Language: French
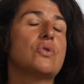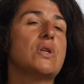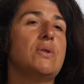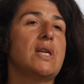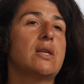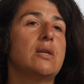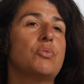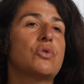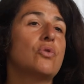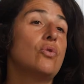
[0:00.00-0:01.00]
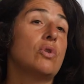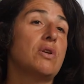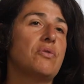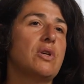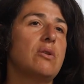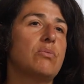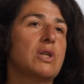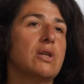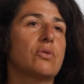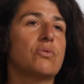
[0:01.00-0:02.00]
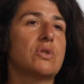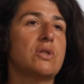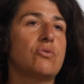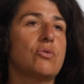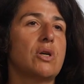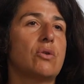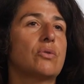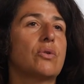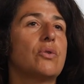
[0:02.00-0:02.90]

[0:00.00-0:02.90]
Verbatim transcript: c'est une équipe selon les films qui est constituée entre,